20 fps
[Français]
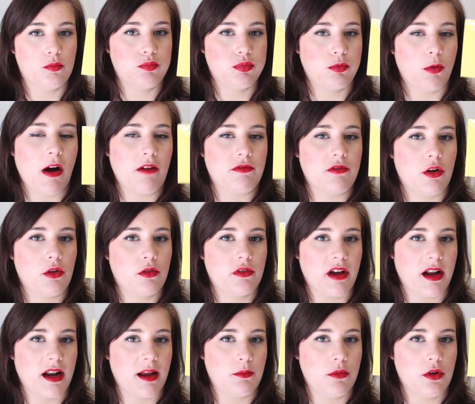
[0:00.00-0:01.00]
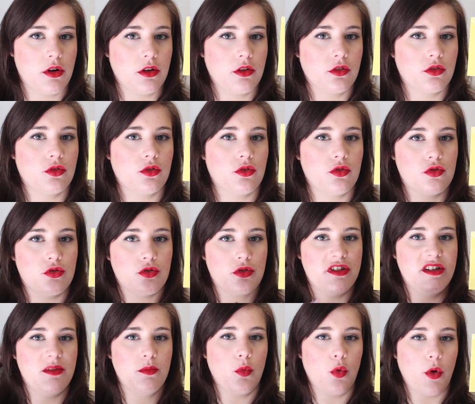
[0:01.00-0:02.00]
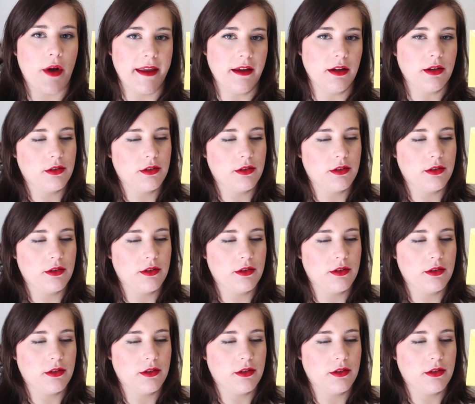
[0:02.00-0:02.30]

pour avoir ouvert la box, je dis mouais.